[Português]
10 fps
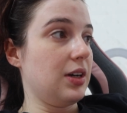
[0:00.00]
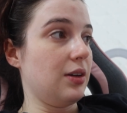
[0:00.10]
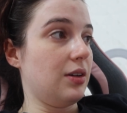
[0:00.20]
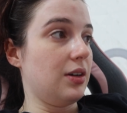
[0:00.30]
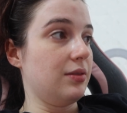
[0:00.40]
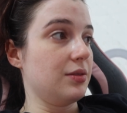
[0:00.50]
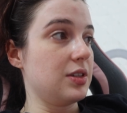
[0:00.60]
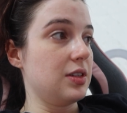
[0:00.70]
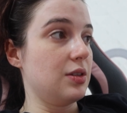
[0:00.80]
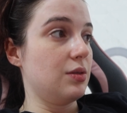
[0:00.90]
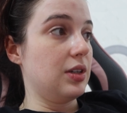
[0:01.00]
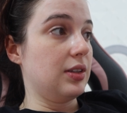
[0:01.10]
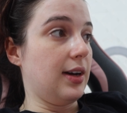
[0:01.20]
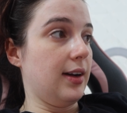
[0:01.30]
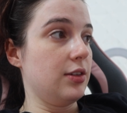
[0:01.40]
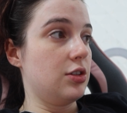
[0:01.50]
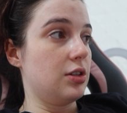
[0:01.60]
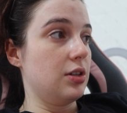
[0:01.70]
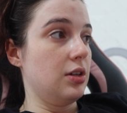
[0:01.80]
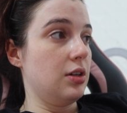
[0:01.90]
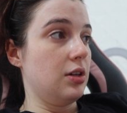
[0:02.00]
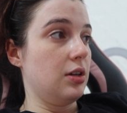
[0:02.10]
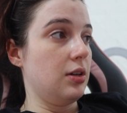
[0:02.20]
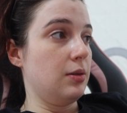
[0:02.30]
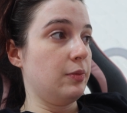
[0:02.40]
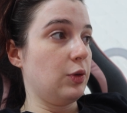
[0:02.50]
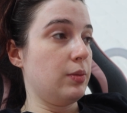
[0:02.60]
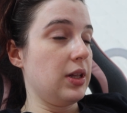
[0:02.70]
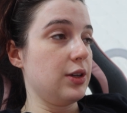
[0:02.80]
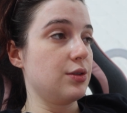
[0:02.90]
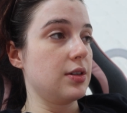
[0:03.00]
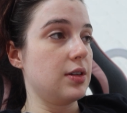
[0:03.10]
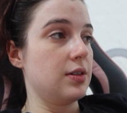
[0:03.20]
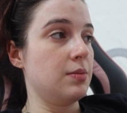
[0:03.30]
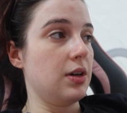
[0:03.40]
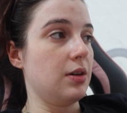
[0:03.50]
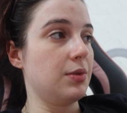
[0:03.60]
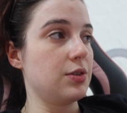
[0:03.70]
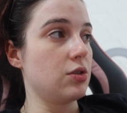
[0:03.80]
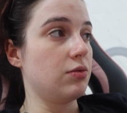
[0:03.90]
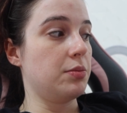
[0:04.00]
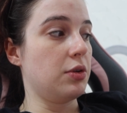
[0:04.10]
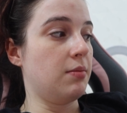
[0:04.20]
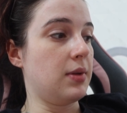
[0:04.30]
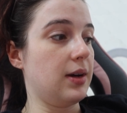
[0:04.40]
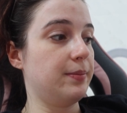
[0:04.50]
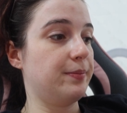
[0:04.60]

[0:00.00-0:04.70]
Agora vão ser 5 da tarde e o balé é só 6 e meia, mas eu já vou me arrumar arrumar,